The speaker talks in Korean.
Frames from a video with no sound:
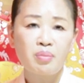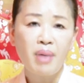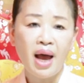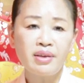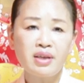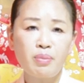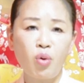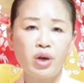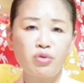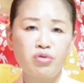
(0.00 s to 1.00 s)
많은 게
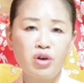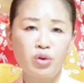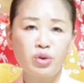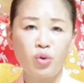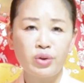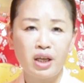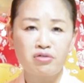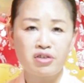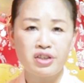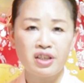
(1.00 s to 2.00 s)
복이 굴러
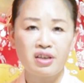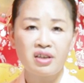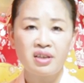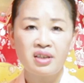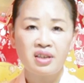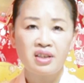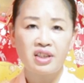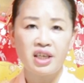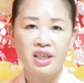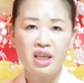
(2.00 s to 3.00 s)
들어온다고 그러죠. 네.
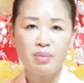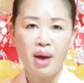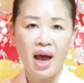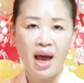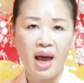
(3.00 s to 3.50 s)
재산이 막